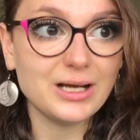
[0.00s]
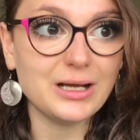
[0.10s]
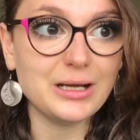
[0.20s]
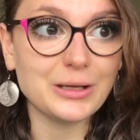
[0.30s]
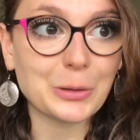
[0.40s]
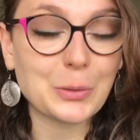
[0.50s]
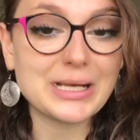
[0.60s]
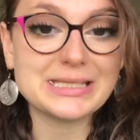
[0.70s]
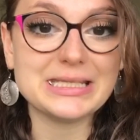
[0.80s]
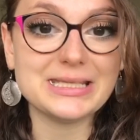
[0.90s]
uh,
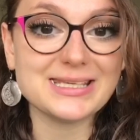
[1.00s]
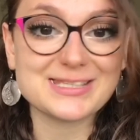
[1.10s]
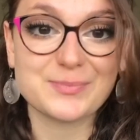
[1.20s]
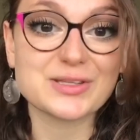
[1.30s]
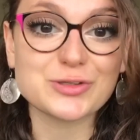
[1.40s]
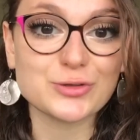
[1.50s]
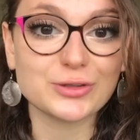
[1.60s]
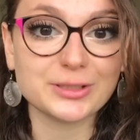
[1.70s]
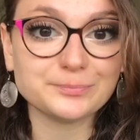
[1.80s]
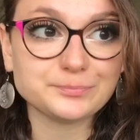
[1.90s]
quella di
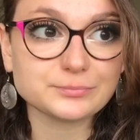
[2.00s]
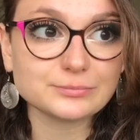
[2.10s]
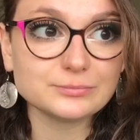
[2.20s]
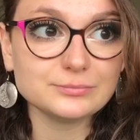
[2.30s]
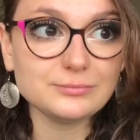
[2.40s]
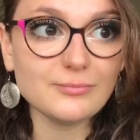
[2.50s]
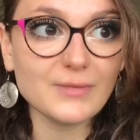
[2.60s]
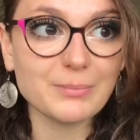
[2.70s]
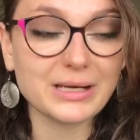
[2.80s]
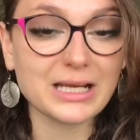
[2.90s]
espansione
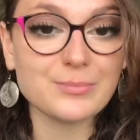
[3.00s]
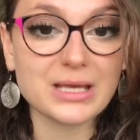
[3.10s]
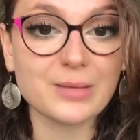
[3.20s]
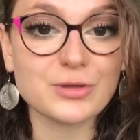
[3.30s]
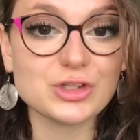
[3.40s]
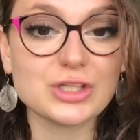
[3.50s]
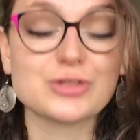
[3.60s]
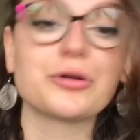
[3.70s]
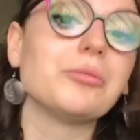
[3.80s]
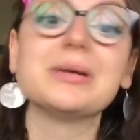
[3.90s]
perché le mie capacità
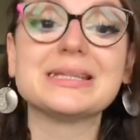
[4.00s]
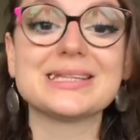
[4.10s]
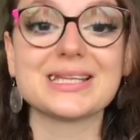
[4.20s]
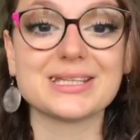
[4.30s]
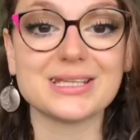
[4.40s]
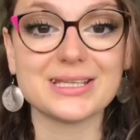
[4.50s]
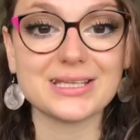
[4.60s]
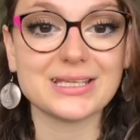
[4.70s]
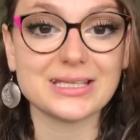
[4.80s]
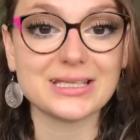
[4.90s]
sono aumentate
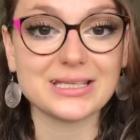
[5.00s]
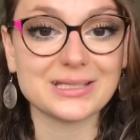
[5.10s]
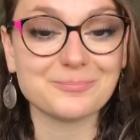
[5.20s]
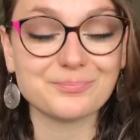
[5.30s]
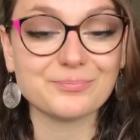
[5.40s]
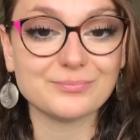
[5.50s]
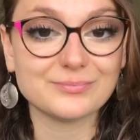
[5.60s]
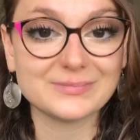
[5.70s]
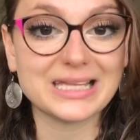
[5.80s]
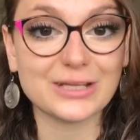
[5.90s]

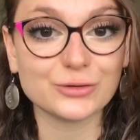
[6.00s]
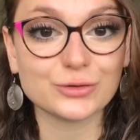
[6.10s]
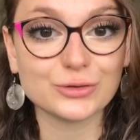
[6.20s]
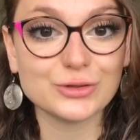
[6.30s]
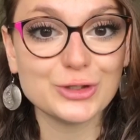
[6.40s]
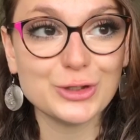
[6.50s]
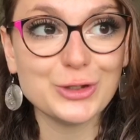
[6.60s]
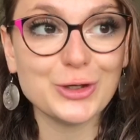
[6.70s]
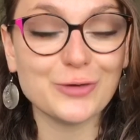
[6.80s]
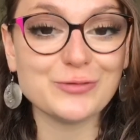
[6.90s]
tanto.
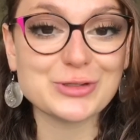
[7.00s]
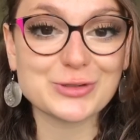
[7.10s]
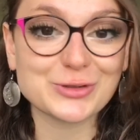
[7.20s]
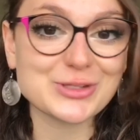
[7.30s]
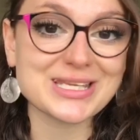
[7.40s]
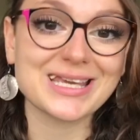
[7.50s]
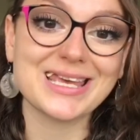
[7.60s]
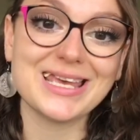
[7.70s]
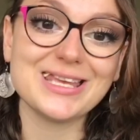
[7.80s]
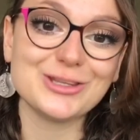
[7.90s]
Ho visto cose
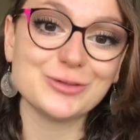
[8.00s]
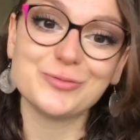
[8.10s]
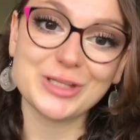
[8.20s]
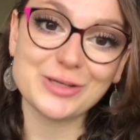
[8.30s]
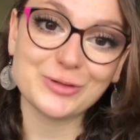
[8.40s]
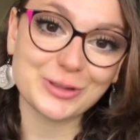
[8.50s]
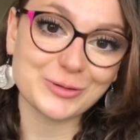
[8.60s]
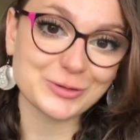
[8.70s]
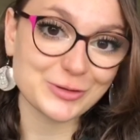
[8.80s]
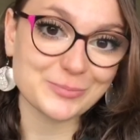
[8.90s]
che non vedevo da
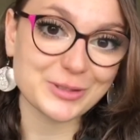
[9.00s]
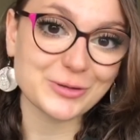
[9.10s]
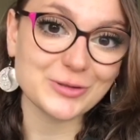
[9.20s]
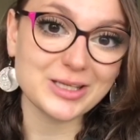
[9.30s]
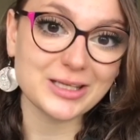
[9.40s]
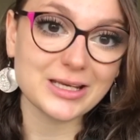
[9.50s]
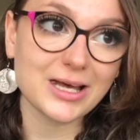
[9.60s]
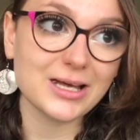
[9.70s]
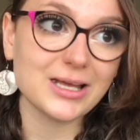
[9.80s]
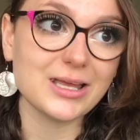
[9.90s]
quando ero
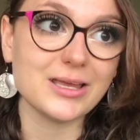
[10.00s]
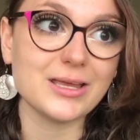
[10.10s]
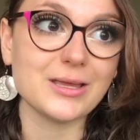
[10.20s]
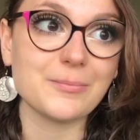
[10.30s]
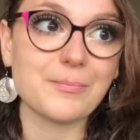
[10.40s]
piccolina e